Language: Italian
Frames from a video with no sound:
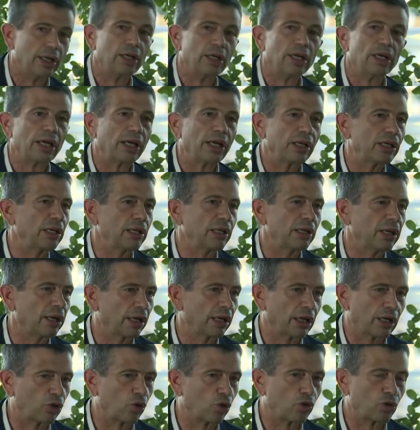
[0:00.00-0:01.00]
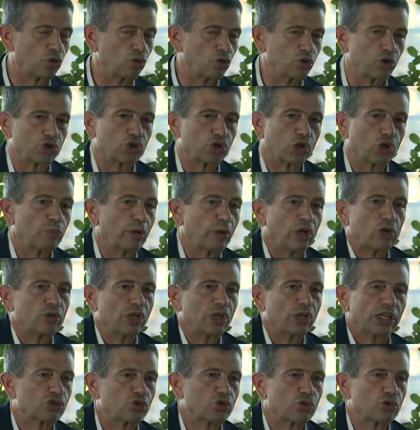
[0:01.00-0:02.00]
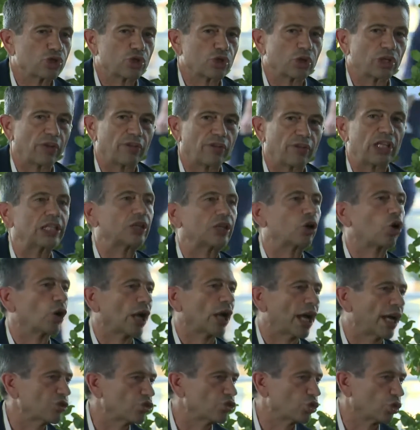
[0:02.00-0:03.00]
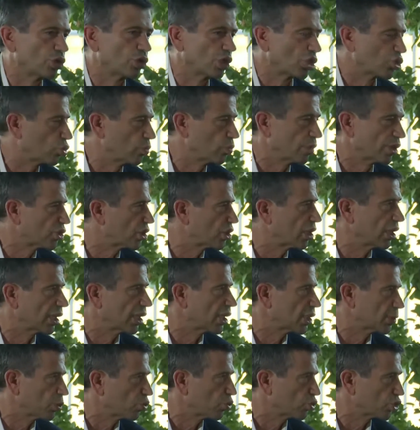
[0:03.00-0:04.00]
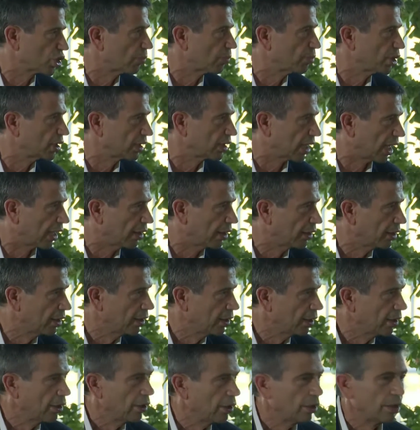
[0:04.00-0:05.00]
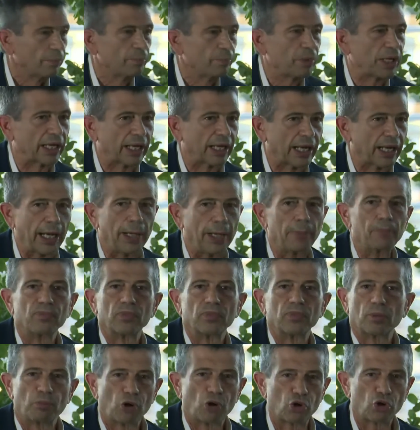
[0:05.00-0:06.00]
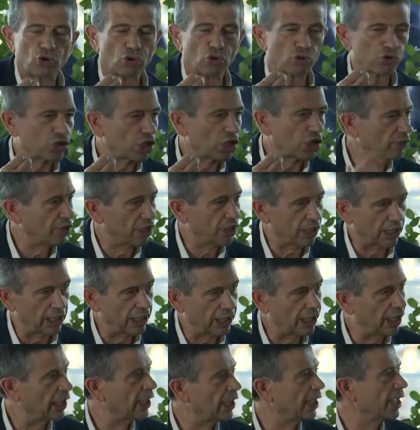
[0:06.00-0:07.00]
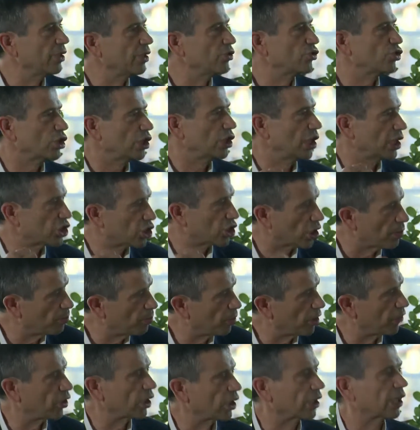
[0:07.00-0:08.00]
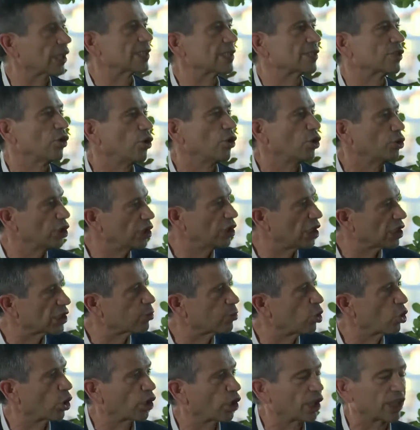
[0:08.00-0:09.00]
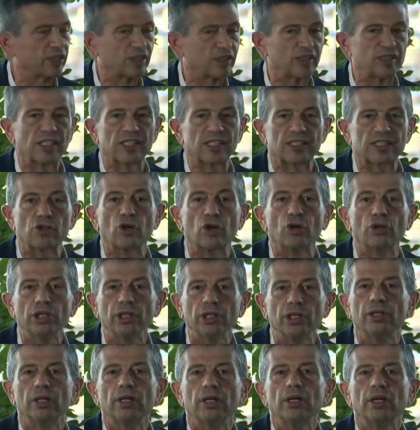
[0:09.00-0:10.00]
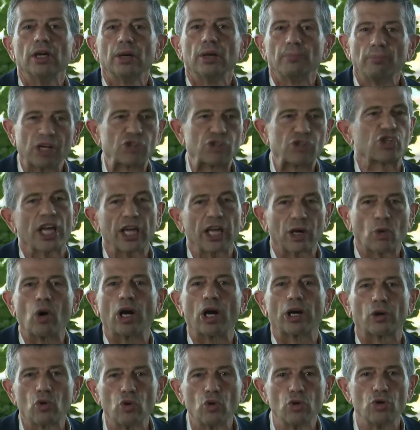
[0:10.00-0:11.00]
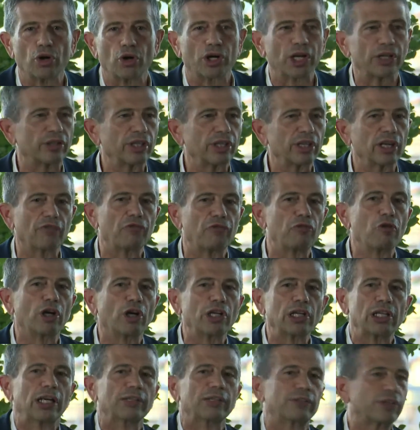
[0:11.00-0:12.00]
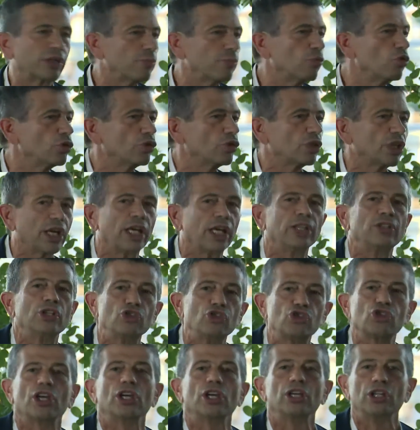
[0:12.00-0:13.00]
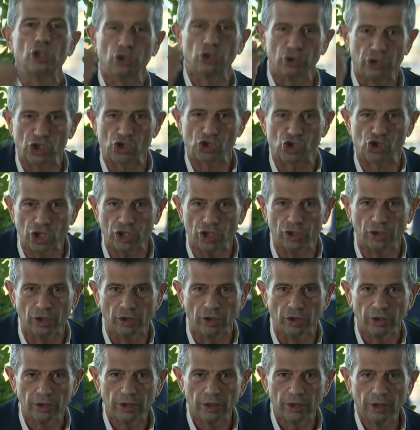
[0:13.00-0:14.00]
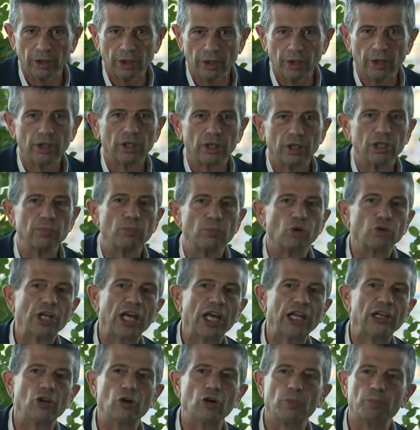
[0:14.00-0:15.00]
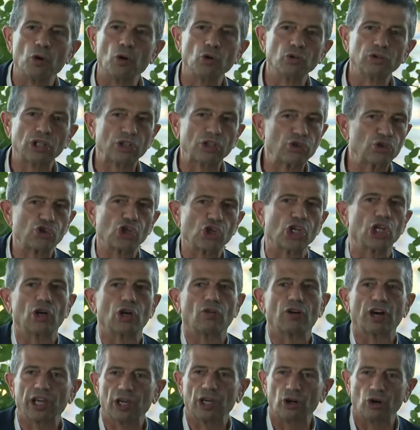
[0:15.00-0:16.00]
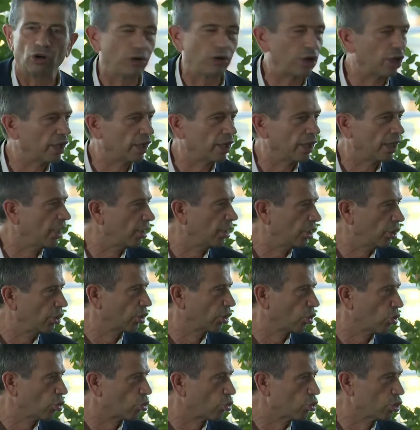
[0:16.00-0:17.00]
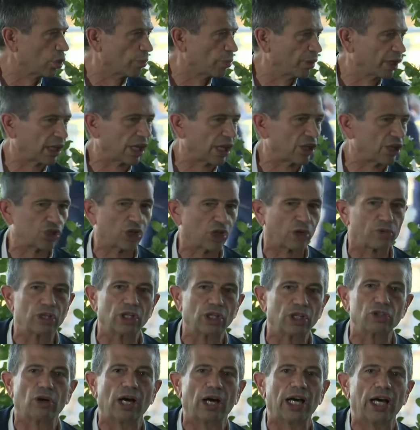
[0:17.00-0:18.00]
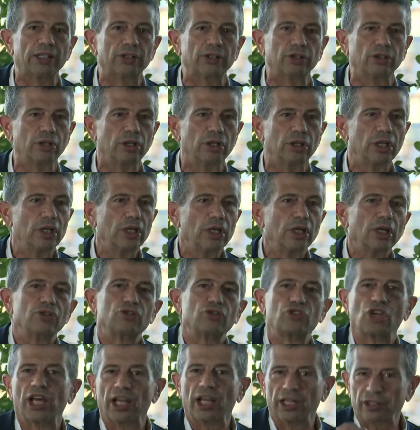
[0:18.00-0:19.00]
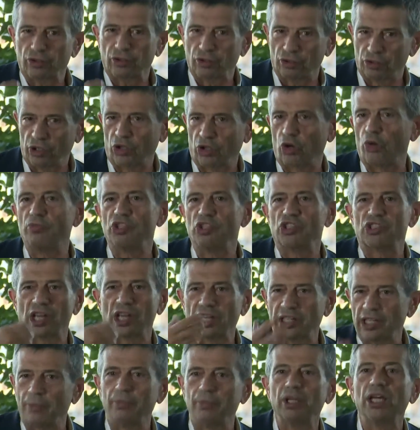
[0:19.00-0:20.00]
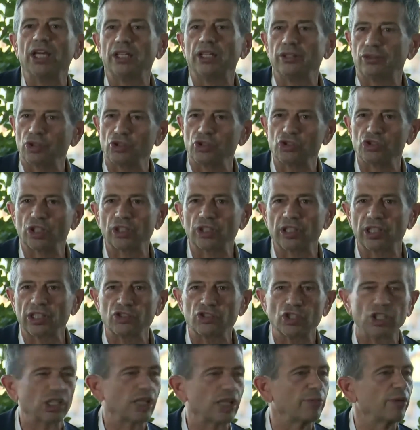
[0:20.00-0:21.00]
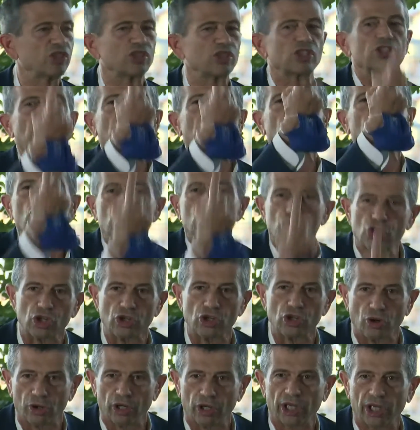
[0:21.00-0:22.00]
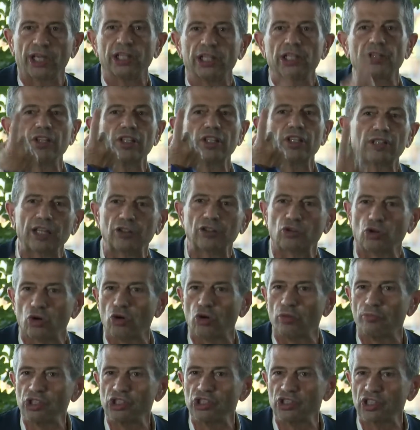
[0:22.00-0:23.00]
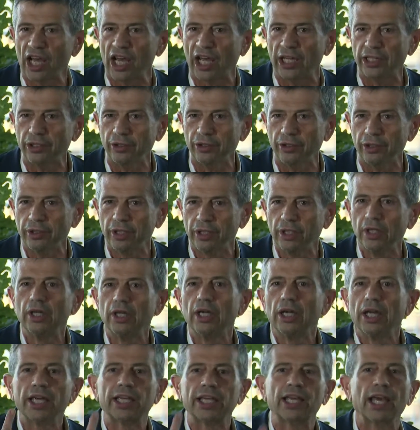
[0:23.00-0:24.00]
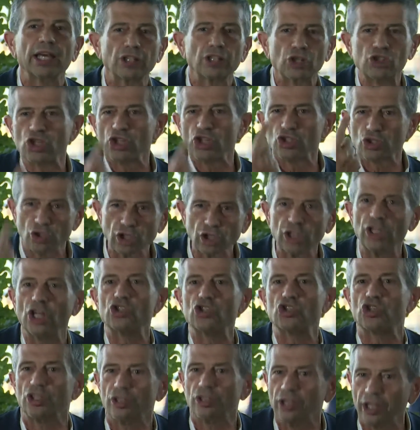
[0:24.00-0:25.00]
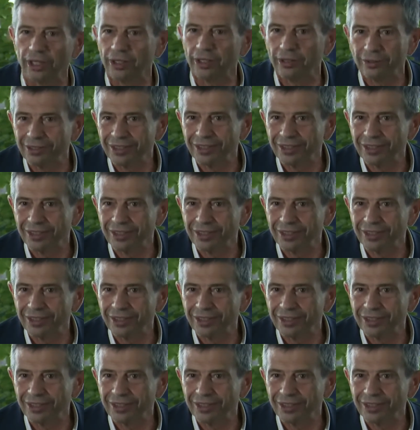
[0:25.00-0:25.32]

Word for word: il, eh, concludo, secondo me l'unica soluzione è avere il coraggio di assumersi le responsabilità perché possono servire le leggi, le semplificazioni, le sburocratizzazioni, ma c'è qualcuno che tira fuori gli attributi e dice io decido, il modello Ponte di Genova, e, e, e concludo perché c'è qui Edoardo, eh. certo il commissariamento eccetera eccetera, ma c'è stato un signore che è diventato commissario e che ha deciso di decidere